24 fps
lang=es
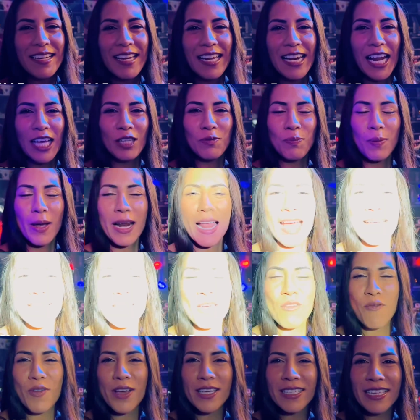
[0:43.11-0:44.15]
las peleas
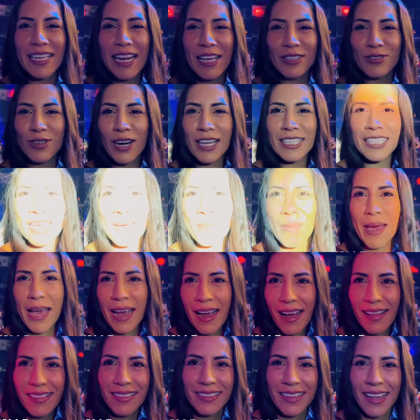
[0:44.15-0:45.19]
difíciles son las que me
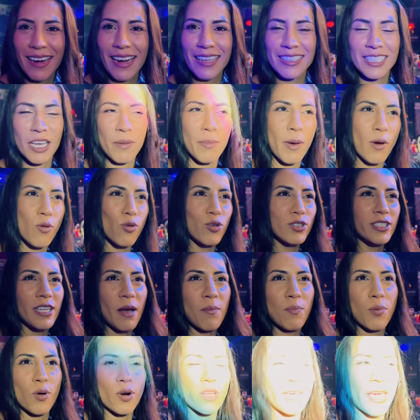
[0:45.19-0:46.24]
encantan, las que me gustan,
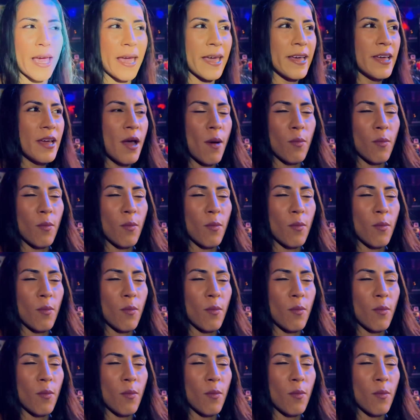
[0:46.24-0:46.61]
¿por qué?